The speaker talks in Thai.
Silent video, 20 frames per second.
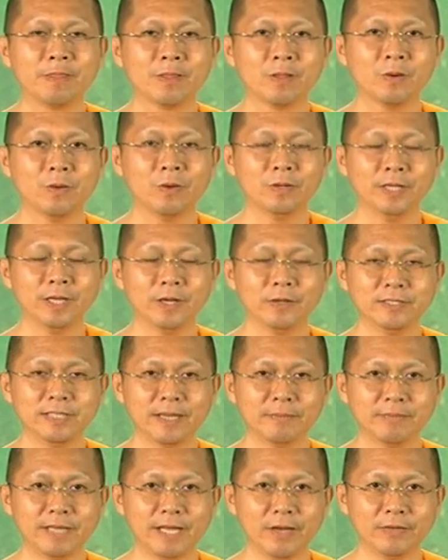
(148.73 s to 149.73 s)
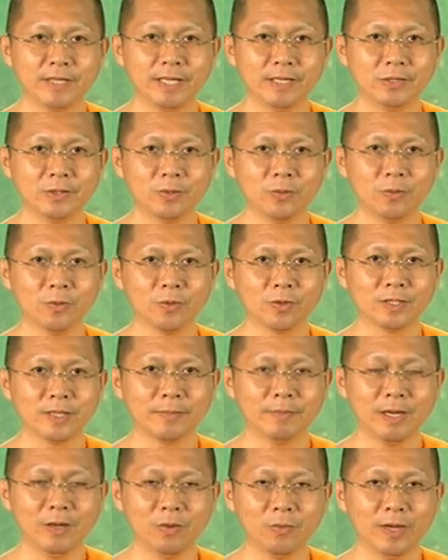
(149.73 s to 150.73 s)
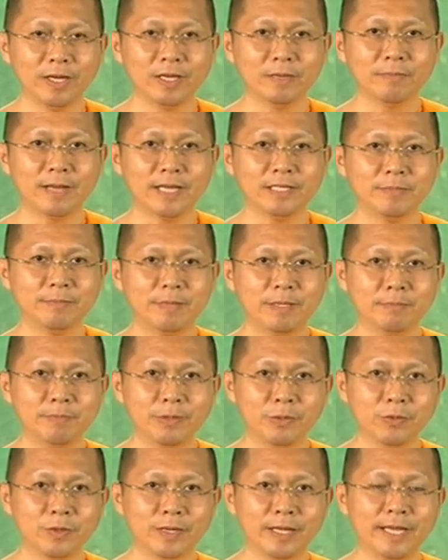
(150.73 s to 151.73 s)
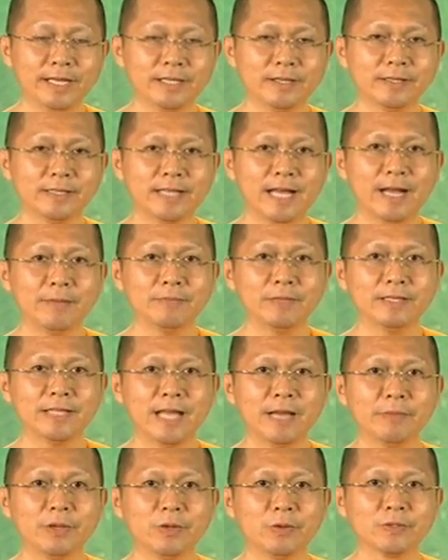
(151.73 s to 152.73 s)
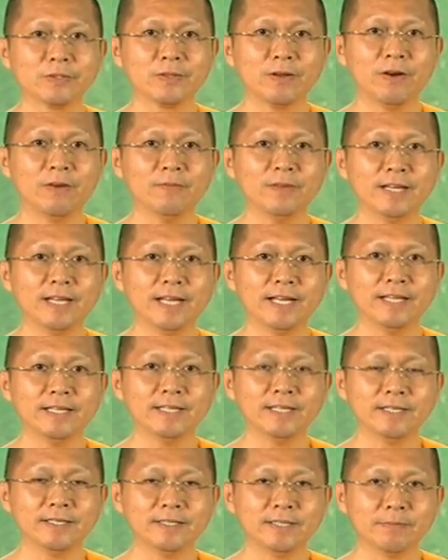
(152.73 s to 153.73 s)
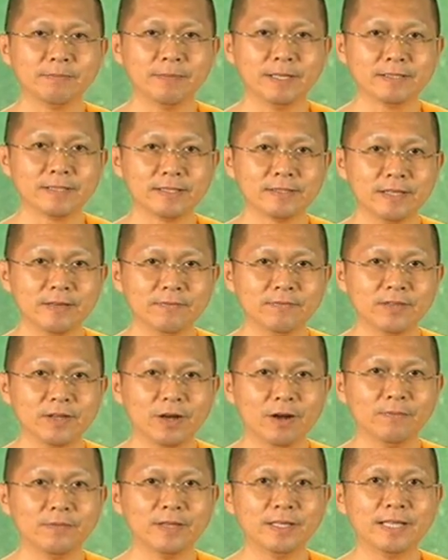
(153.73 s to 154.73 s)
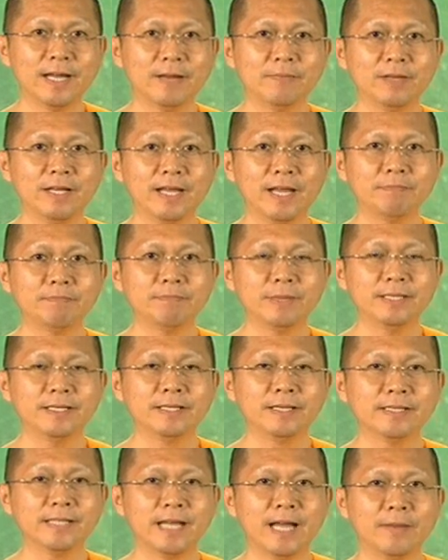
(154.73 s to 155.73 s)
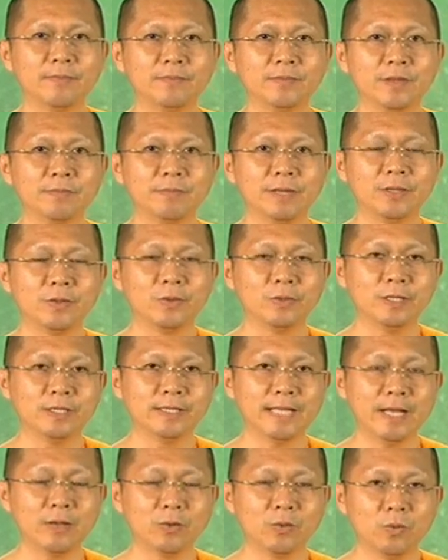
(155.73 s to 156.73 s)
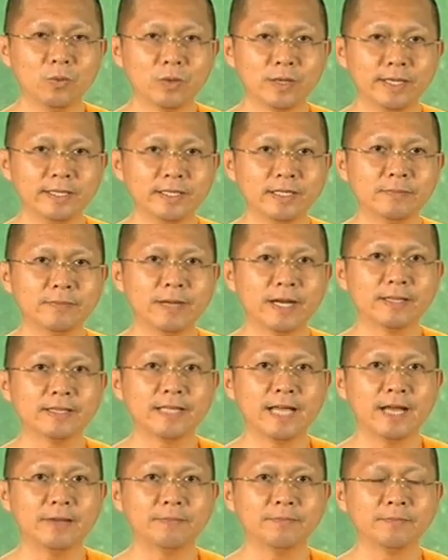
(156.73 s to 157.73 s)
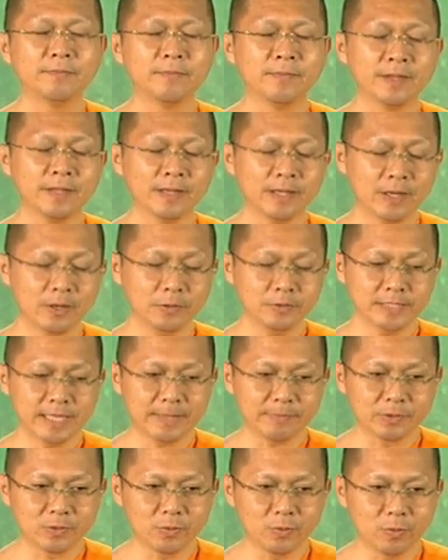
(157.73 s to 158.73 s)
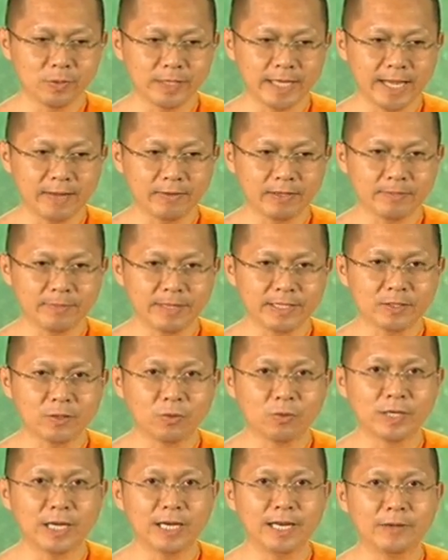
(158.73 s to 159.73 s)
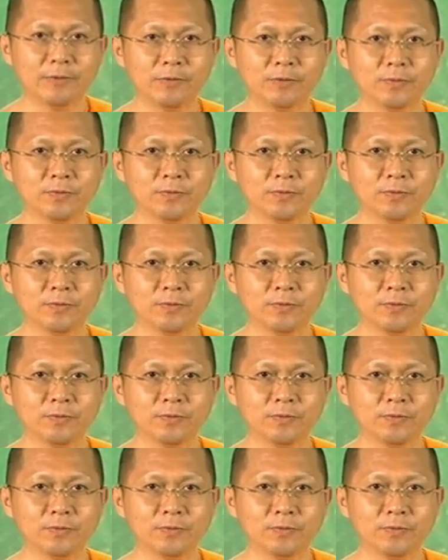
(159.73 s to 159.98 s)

คนที่เขาจับแนวคิดถูกจะให้รวยขึ้นมา จะเป็นบิลเกตก็ตามที่ตั้ง Microsoft นี่นะ จะเป็นสตีฟจ็อบที่ทำเรื่อง Apple ก็ตามจะเป็นคนที่ตั้ง Google ขึ้นมาก็ตาม เขาจับถูกแนว และททำให้โตได้เร็ว